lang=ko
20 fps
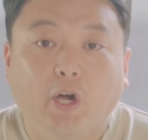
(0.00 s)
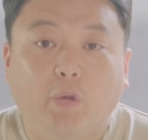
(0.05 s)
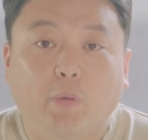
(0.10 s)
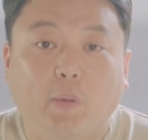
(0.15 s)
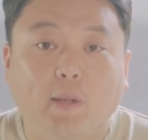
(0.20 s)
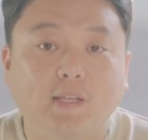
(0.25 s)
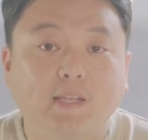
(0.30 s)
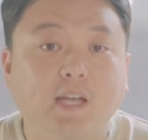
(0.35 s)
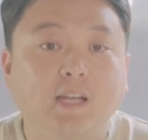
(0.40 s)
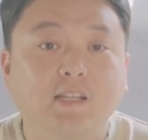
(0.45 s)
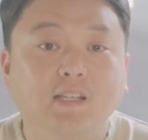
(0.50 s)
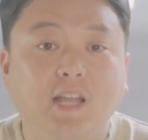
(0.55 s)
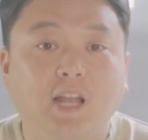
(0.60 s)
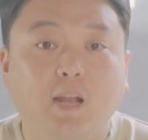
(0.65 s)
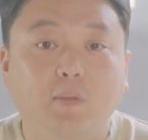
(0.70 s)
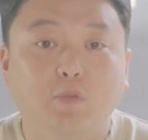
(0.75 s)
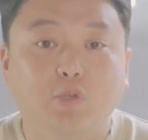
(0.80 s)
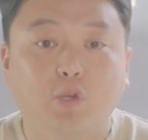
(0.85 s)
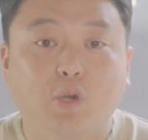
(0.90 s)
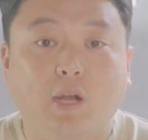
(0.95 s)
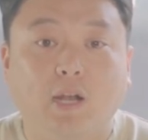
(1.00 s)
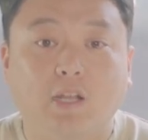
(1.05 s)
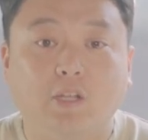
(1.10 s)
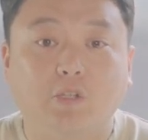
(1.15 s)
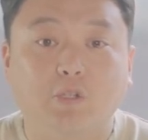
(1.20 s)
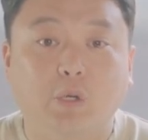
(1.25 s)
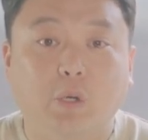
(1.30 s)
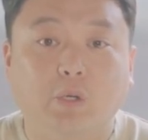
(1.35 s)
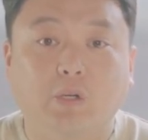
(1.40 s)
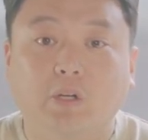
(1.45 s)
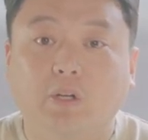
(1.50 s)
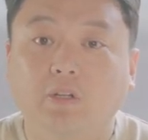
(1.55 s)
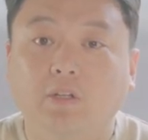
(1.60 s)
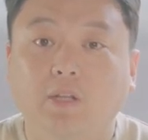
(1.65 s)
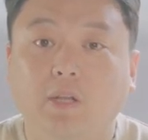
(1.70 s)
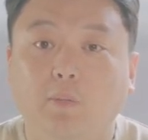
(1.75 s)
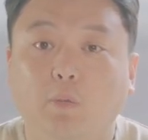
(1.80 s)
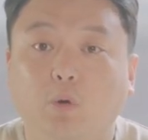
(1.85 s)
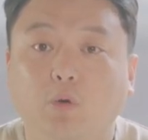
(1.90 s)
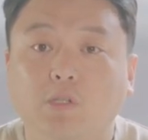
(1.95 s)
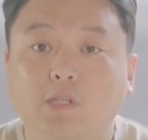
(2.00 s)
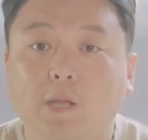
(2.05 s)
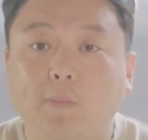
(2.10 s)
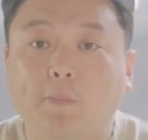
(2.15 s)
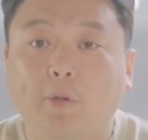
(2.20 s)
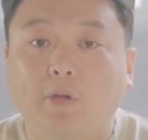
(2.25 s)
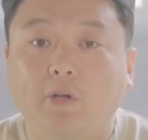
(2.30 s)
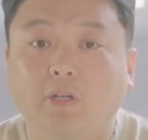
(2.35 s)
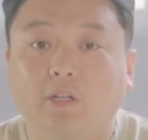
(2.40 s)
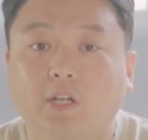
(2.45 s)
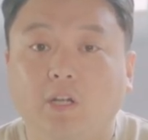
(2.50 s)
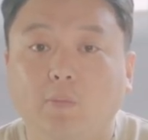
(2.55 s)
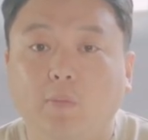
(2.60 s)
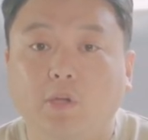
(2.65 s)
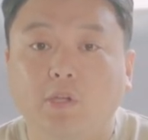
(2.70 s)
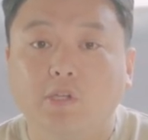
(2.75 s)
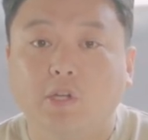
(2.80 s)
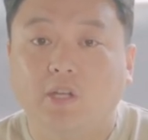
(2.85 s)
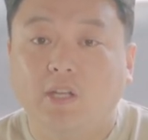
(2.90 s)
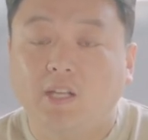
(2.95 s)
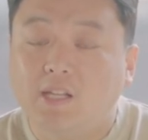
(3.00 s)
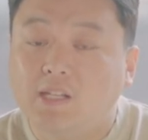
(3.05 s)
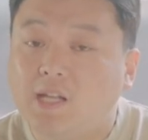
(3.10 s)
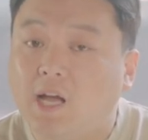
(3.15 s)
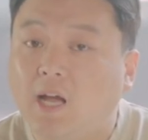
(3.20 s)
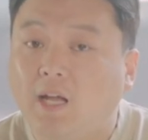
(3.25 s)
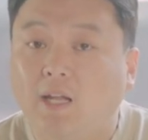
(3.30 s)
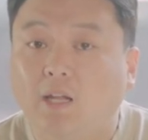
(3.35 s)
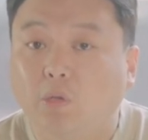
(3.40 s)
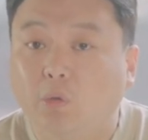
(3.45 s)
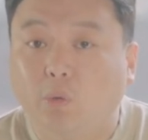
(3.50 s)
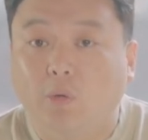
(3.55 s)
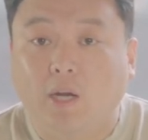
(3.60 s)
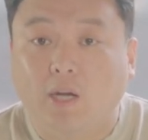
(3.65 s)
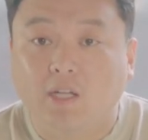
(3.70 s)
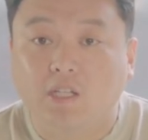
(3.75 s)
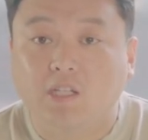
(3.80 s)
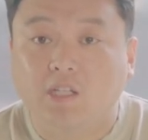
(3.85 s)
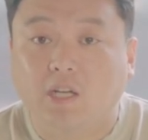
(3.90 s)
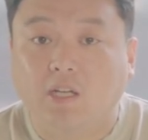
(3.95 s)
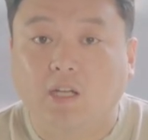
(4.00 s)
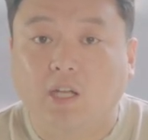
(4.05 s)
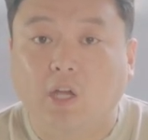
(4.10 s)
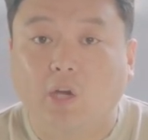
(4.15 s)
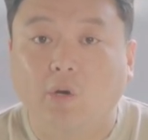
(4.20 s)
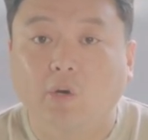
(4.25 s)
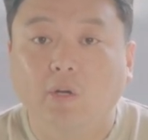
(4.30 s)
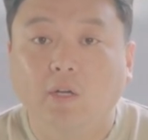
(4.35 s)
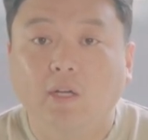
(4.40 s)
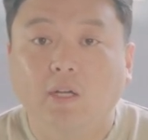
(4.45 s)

괜찮은 사람인 줄 알았죠. 그런데 목사 편을 들면서 이상한 행동을 하기 시작해요.